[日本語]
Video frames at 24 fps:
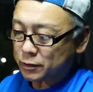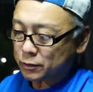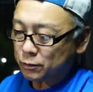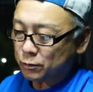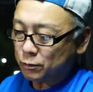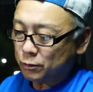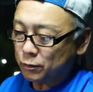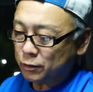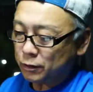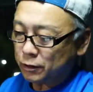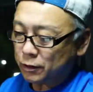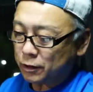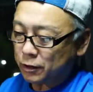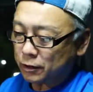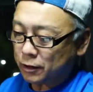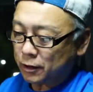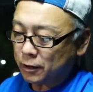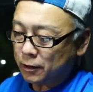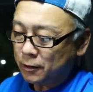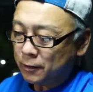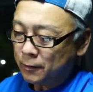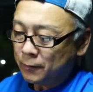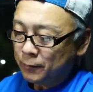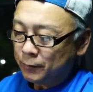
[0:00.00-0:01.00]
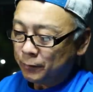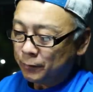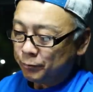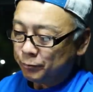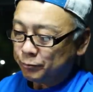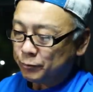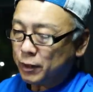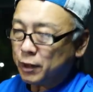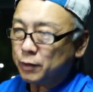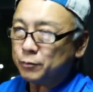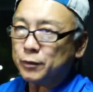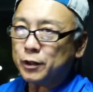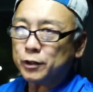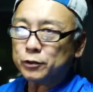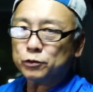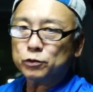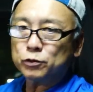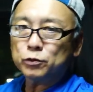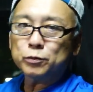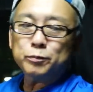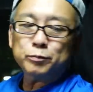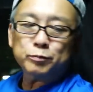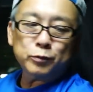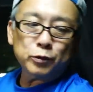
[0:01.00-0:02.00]
今回ね、まあ、ま
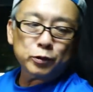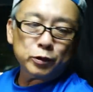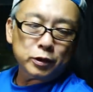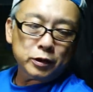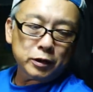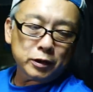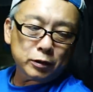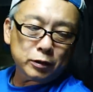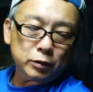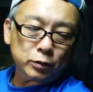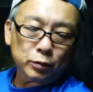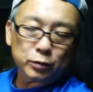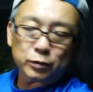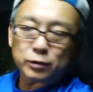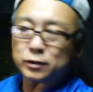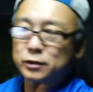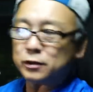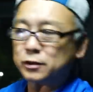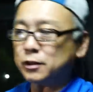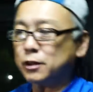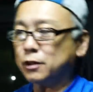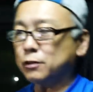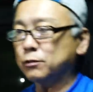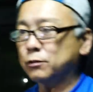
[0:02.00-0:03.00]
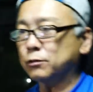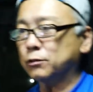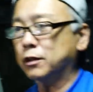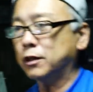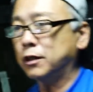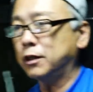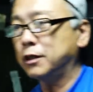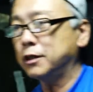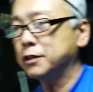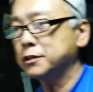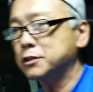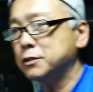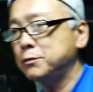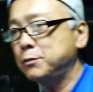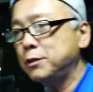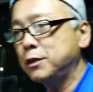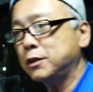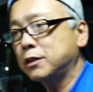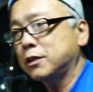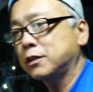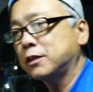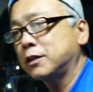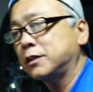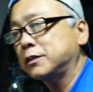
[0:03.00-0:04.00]
ともに撮ったのが初め
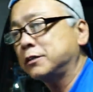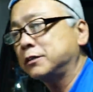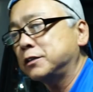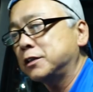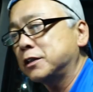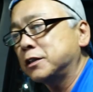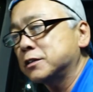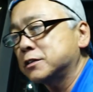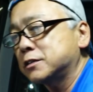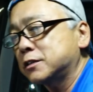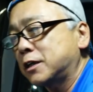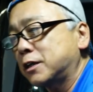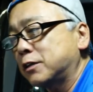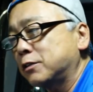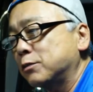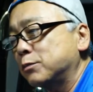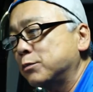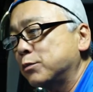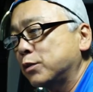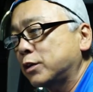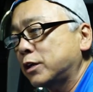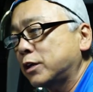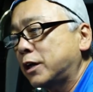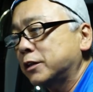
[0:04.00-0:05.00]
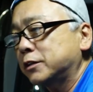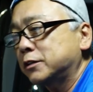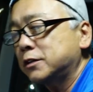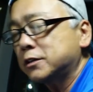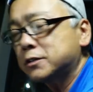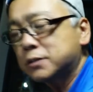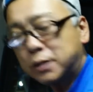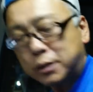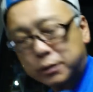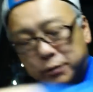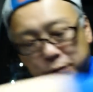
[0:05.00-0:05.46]
てなんですけども買って3